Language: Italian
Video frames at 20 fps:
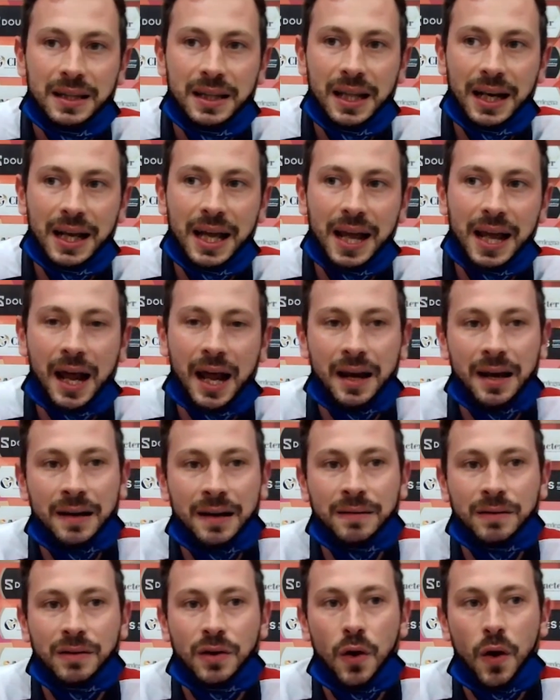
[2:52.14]
del
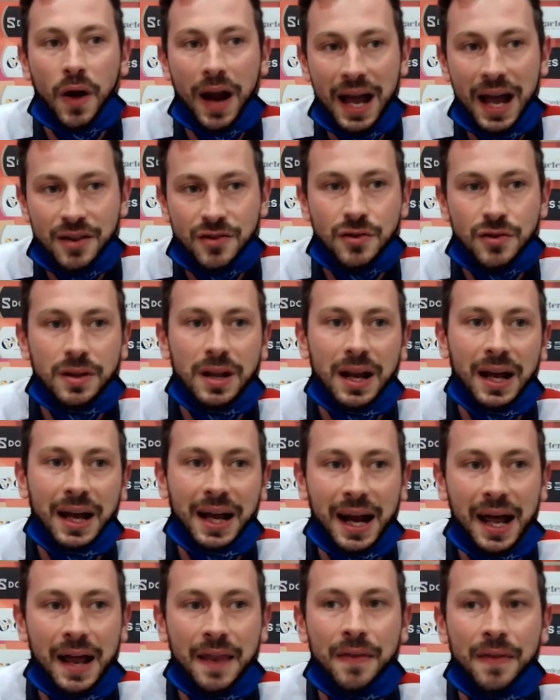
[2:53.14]
gran coraggio, della
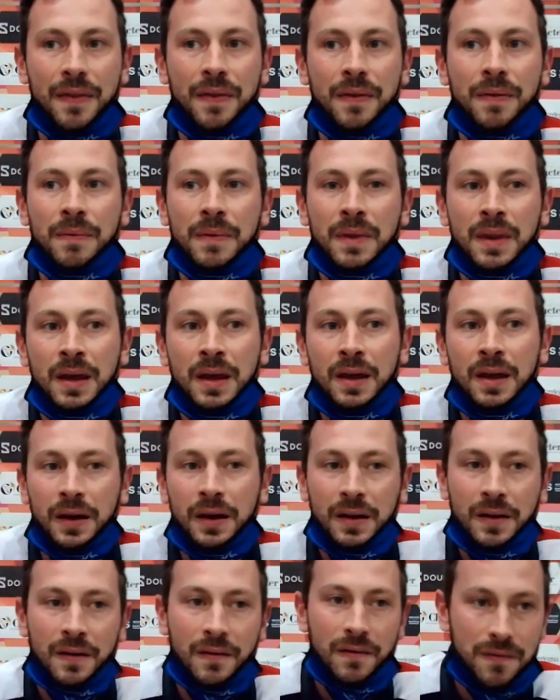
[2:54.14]
gran
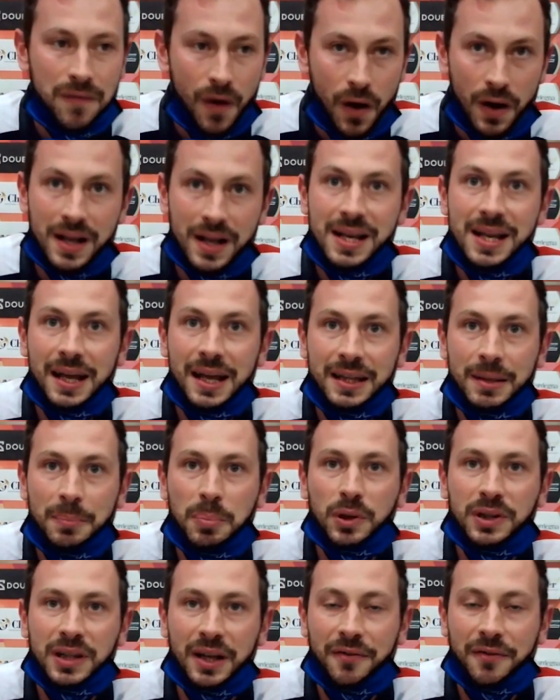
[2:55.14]
voglia di
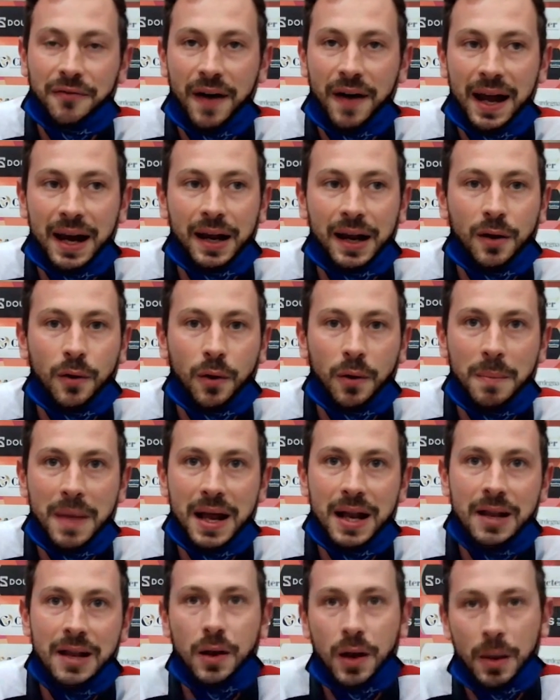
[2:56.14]
poter fare ancora
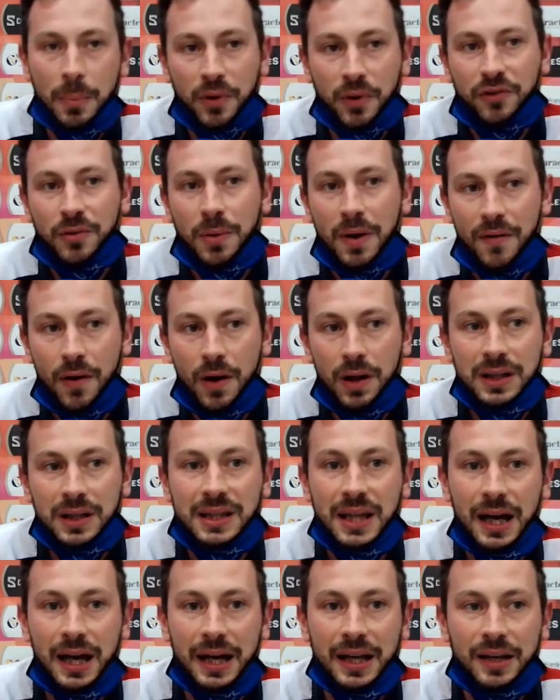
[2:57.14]
meglio la prossima
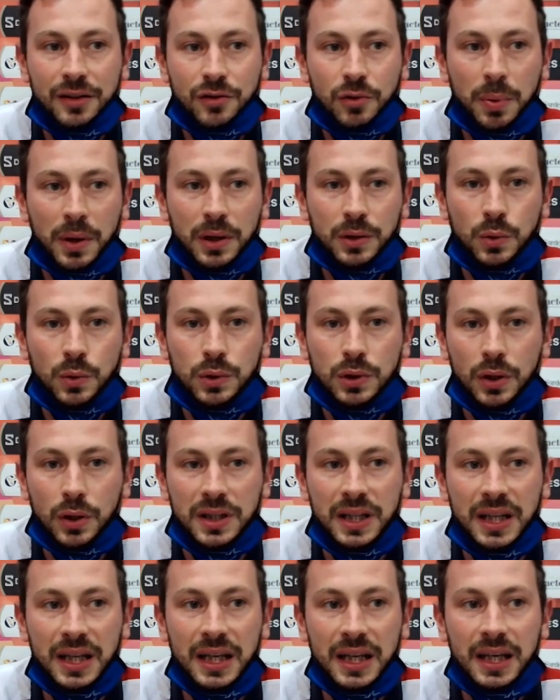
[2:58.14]
volta e soprattutto
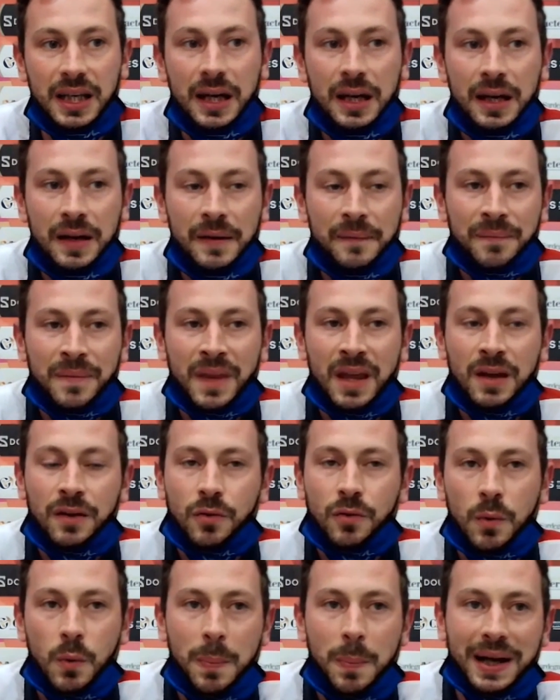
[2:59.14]
di
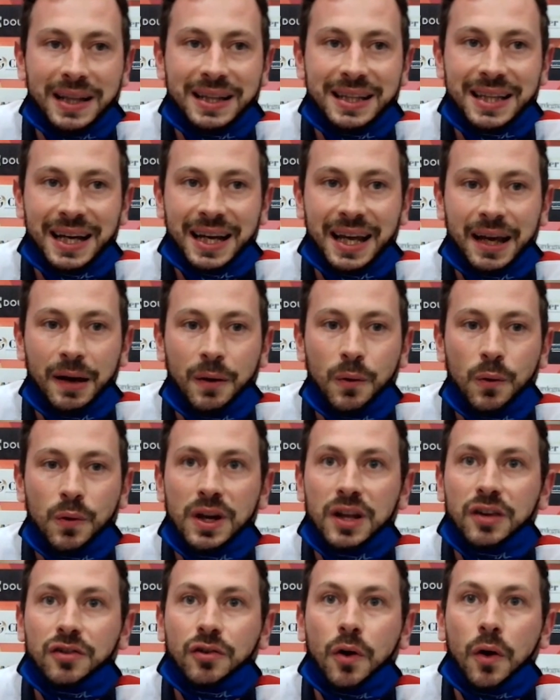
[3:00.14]
sono partite che
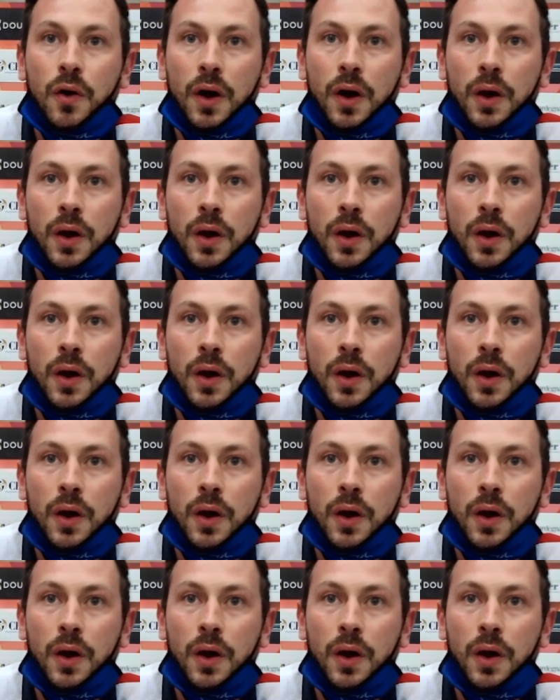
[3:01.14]
uniscono